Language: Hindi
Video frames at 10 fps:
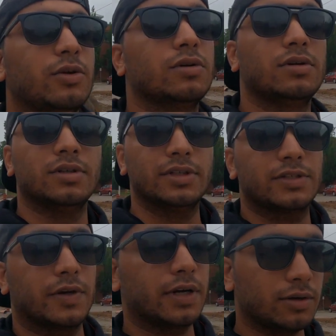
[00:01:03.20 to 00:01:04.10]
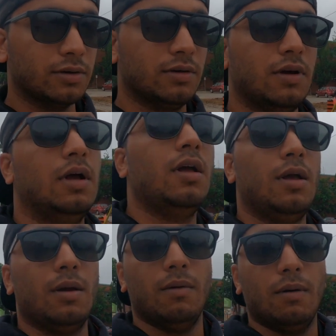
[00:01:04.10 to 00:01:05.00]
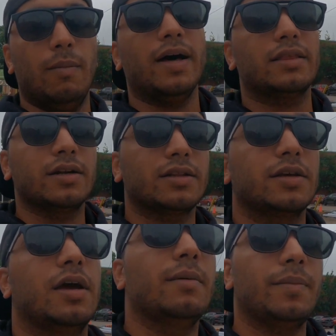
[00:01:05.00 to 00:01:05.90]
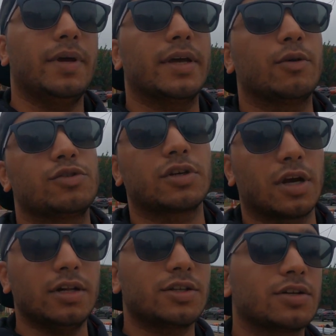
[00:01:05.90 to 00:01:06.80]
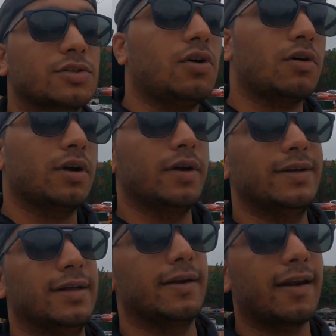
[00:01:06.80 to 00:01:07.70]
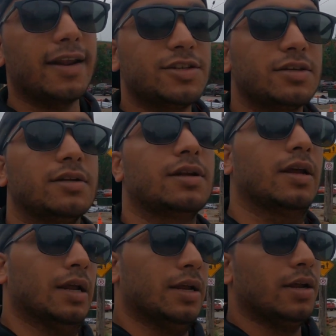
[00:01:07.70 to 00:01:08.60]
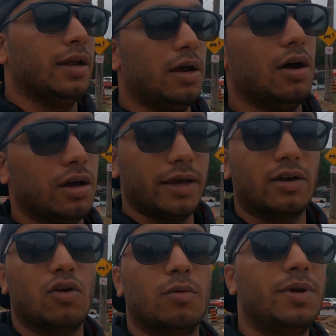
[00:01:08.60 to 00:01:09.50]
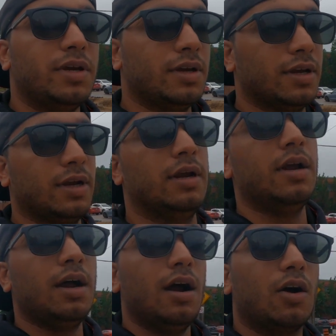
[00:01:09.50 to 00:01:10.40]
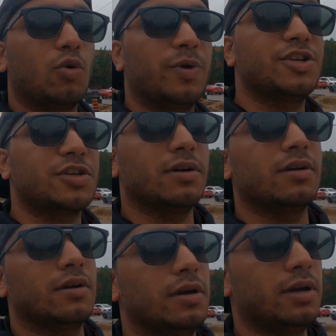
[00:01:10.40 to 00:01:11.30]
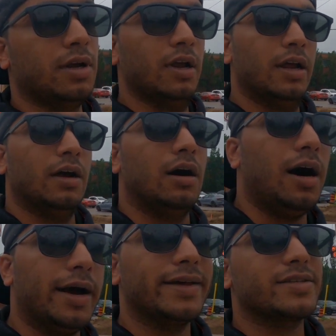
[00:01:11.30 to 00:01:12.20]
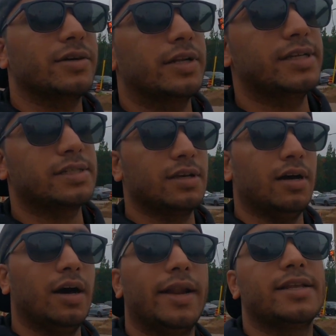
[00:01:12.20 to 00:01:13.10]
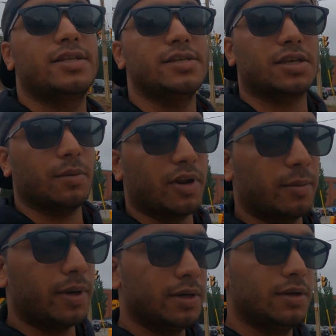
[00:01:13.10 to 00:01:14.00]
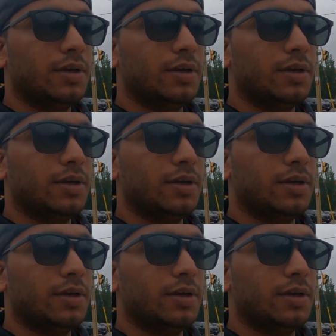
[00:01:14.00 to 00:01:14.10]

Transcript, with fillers: इग्नोर स्ट्रीट को और बात करते हैं यहाँ पे कुछ कल्चर शॉक रिलीजन इकनॉमी ऑक्यूपेशन हायर स्टडीज़ हर एक चीज़ के बारे में